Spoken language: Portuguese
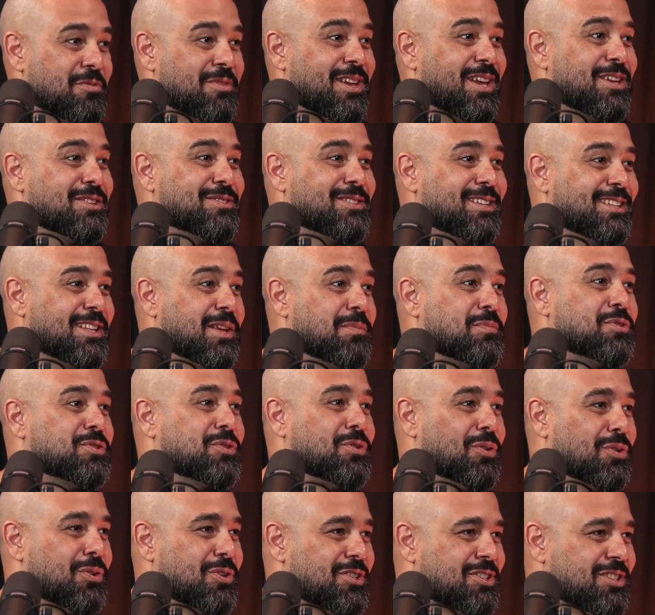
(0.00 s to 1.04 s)
é isso dentro da
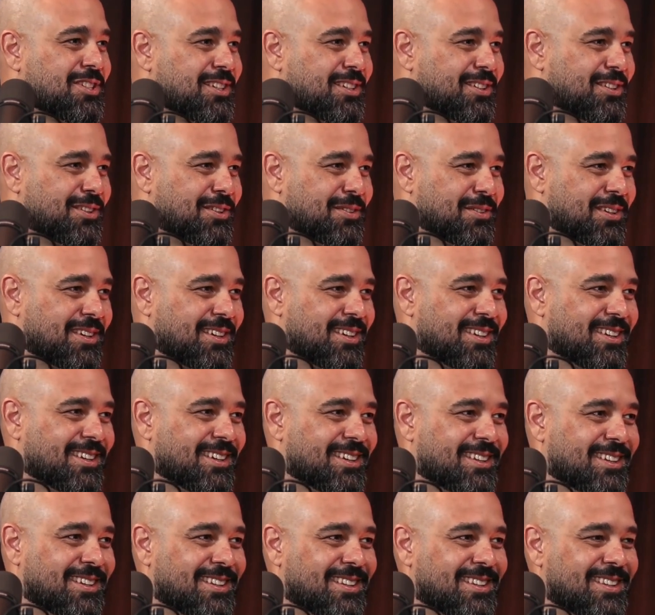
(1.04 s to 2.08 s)
psicologia? Como que...
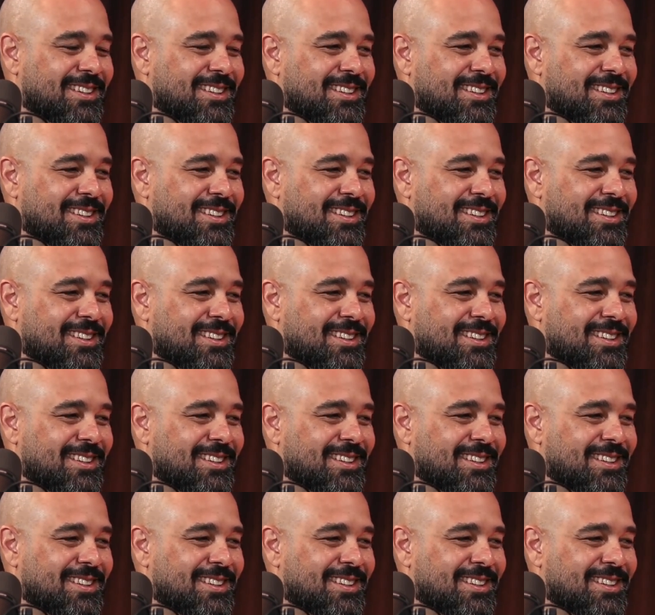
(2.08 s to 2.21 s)
é,